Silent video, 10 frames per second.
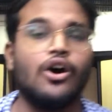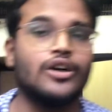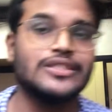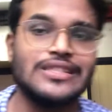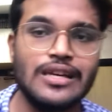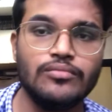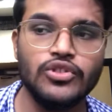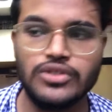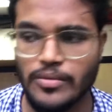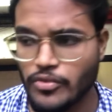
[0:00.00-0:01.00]
और जैसा हम
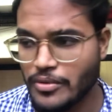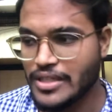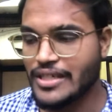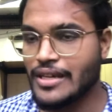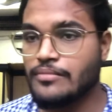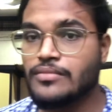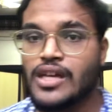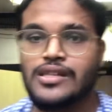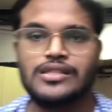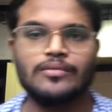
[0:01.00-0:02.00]
लोग सबको पता है कि हम
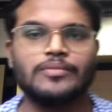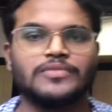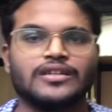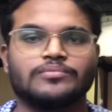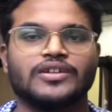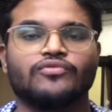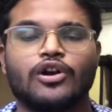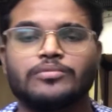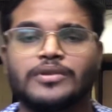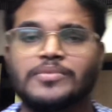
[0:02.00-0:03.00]
सब अपने अपने
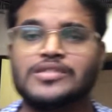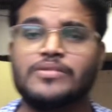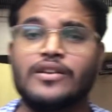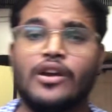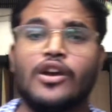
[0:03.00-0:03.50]
वॉलपेपर्स पे